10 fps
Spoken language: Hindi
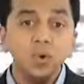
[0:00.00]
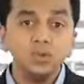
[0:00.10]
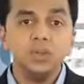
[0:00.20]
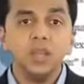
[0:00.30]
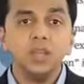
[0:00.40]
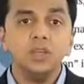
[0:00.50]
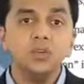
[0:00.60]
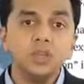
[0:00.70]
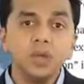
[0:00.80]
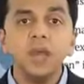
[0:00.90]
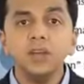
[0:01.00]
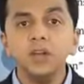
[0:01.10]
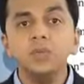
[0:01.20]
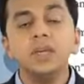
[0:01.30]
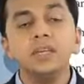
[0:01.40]
फ़ोन्स के यूज़र
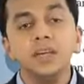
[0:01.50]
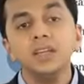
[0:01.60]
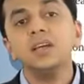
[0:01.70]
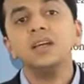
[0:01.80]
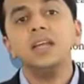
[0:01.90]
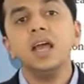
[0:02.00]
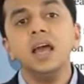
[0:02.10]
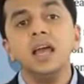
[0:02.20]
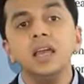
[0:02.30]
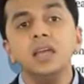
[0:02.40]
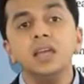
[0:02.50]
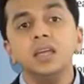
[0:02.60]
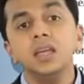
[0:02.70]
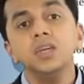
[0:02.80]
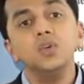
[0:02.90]
मैनुअल में यह तक लिखा है
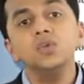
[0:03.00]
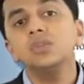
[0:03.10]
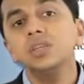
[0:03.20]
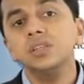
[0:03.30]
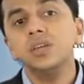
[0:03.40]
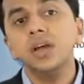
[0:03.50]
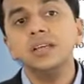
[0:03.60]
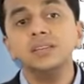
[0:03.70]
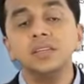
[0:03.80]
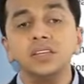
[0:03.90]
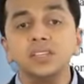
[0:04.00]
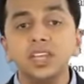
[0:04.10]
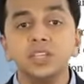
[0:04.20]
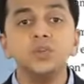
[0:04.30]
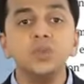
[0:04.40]
कि यूज़ दिस डिवाइस
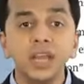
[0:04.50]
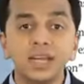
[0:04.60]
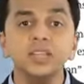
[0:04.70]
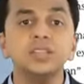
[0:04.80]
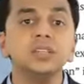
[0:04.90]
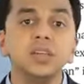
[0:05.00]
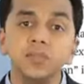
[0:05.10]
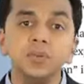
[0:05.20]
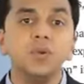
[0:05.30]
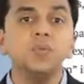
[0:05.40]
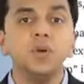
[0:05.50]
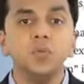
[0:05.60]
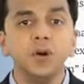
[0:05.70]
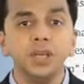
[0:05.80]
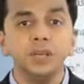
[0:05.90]
सिक्स टू एट इंचज़ अवे फ्रॉम योर
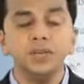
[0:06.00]
बॉडी